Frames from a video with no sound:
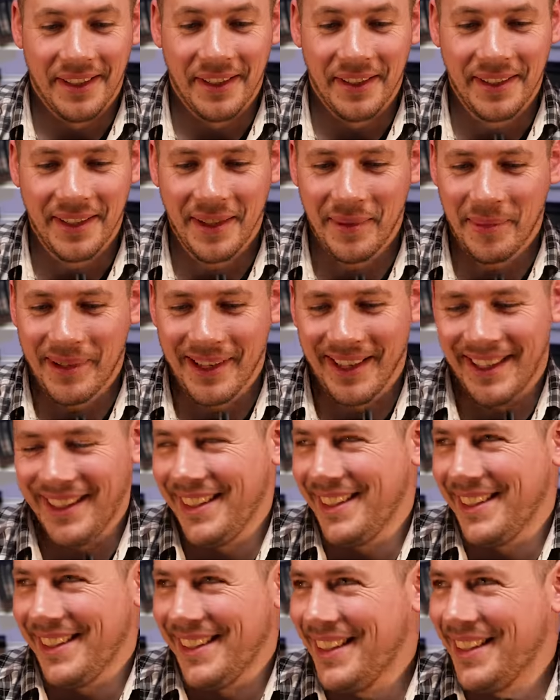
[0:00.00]
Ich habe
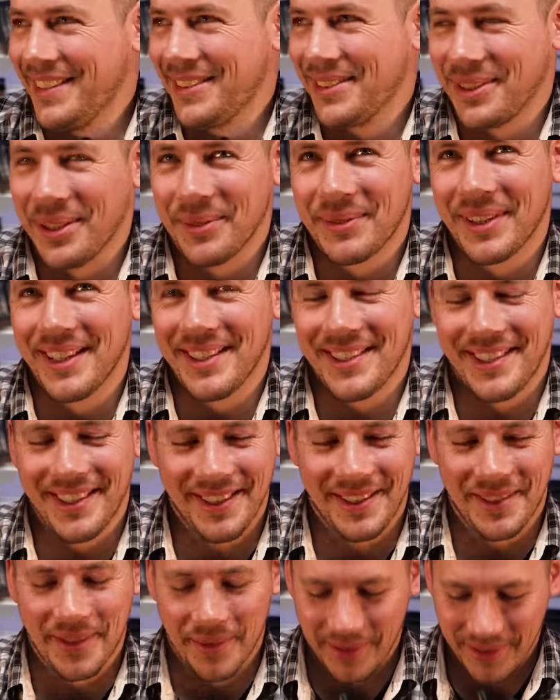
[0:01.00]
keine Ahnung, ob das
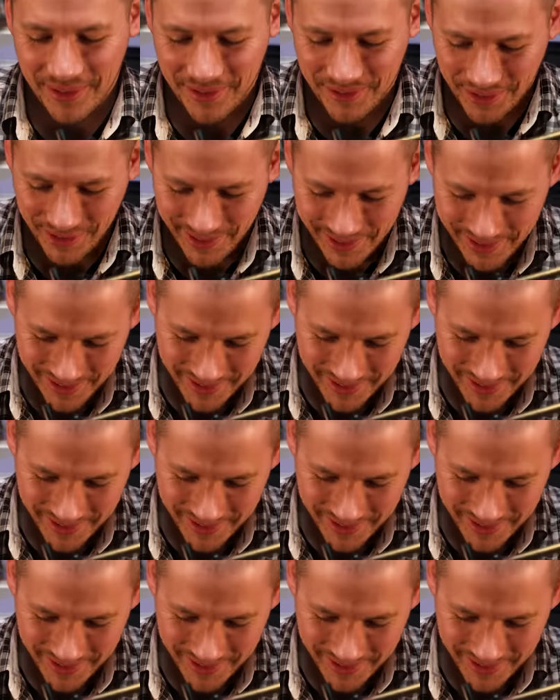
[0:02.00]
jetzt so gewollt